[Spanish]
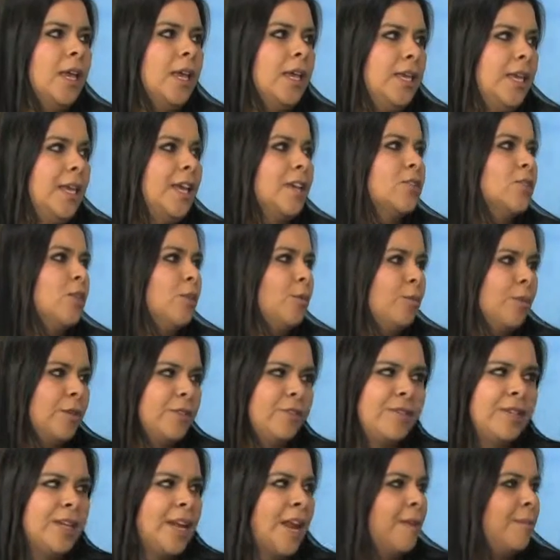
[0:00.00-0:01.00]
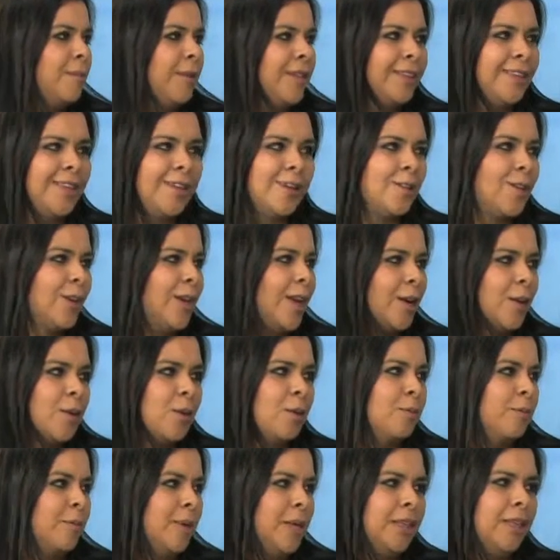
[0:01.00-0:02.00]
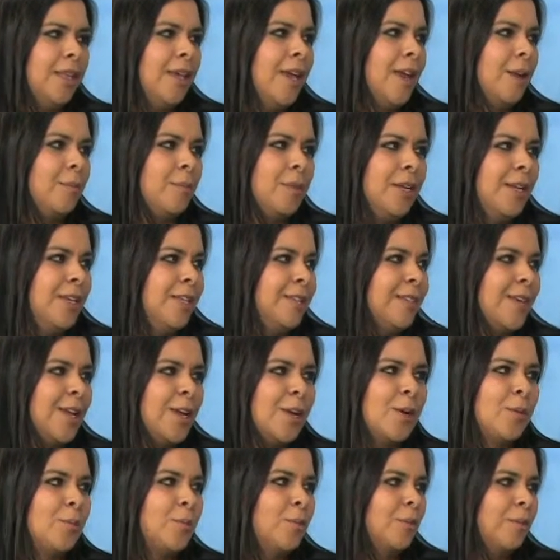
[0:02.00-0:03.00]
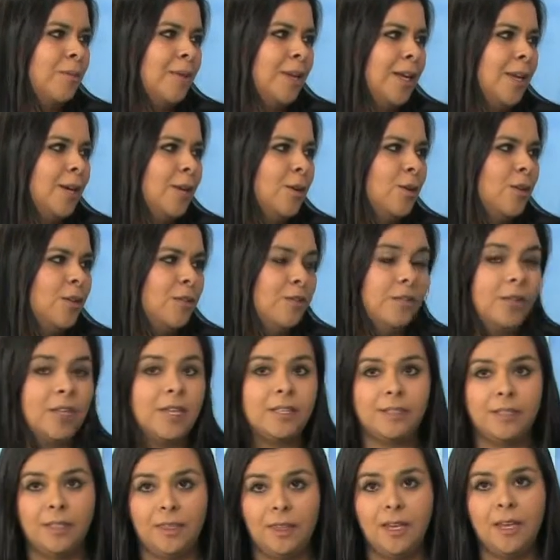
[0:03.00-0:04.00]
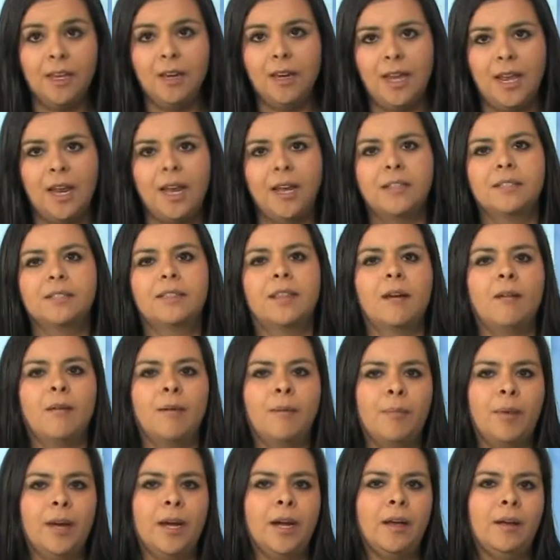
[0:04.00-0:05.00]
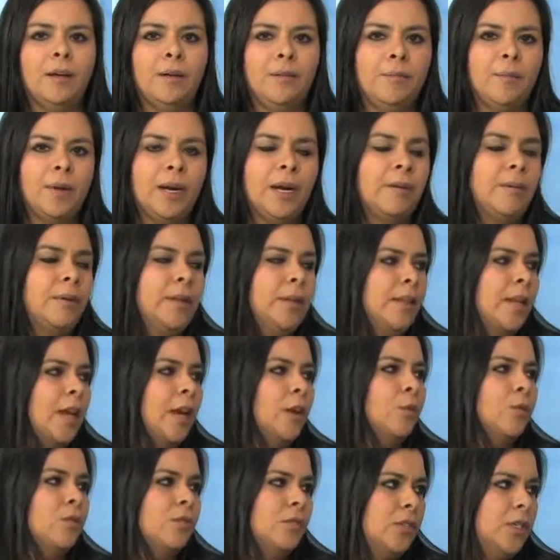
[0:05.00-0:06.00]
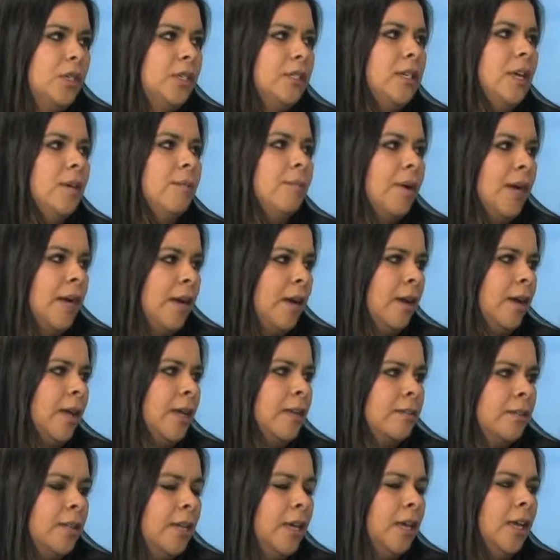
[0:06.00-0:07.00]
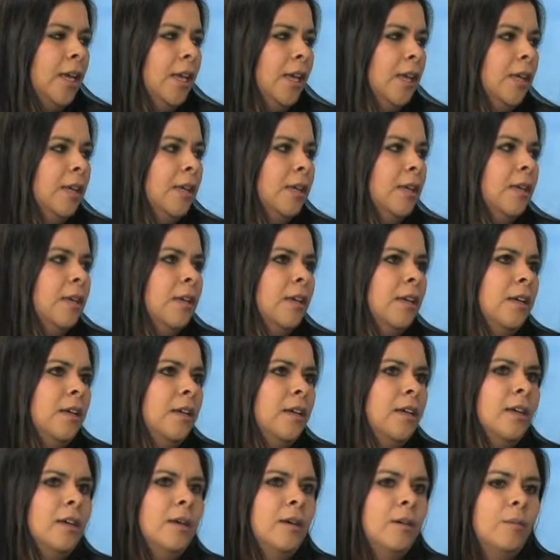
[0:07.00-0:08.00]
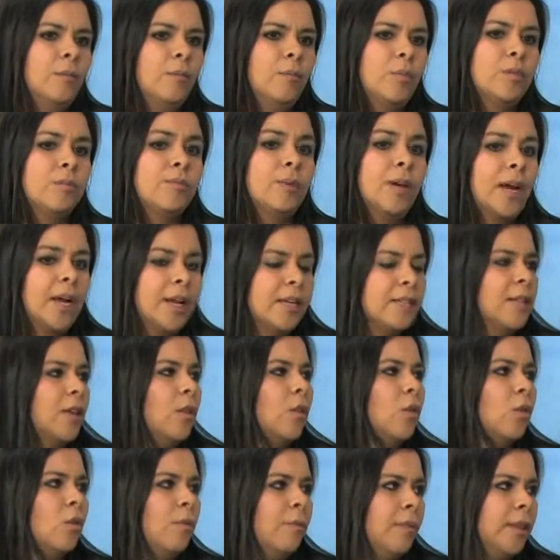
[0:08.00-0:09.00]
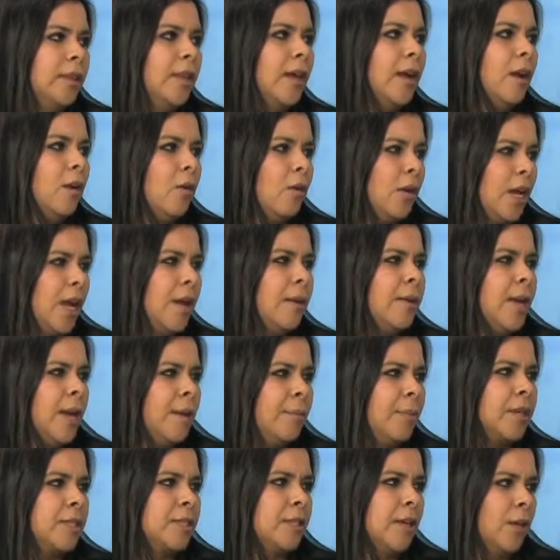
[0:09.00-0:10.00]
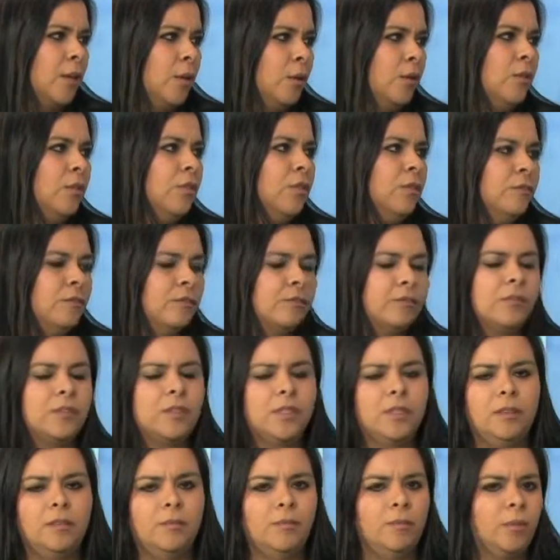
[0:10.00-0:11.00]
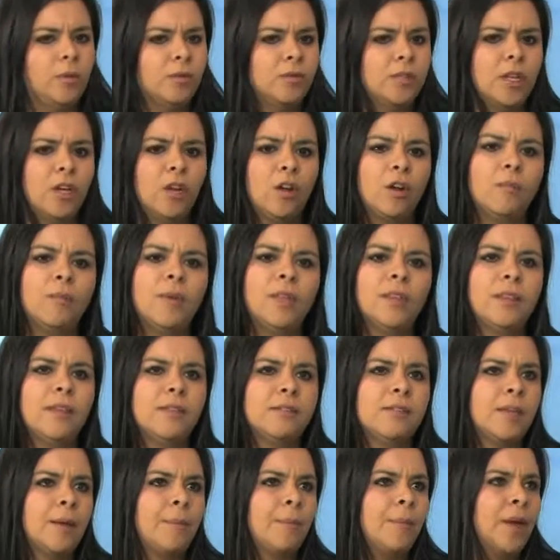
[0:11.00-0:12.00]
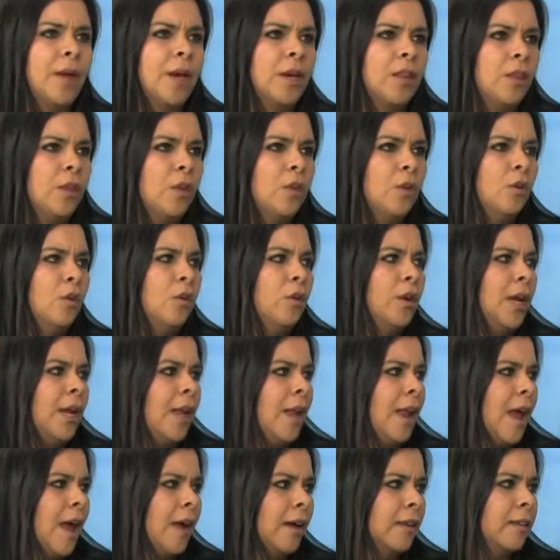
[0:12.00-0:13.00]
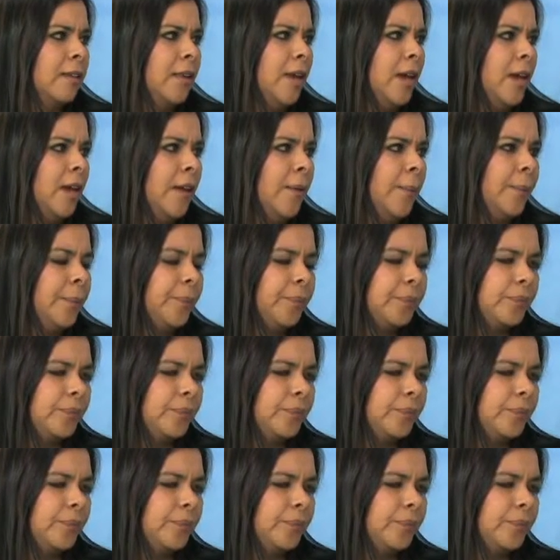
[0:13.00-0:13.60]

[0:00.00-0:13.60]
y eso pues finalmente no le competía al Ministerio Público decidir, él estaba para, brindar justicia y para que se pues para que se documentara lo que había pasado, ¿no? Posteriormente se perdió el acta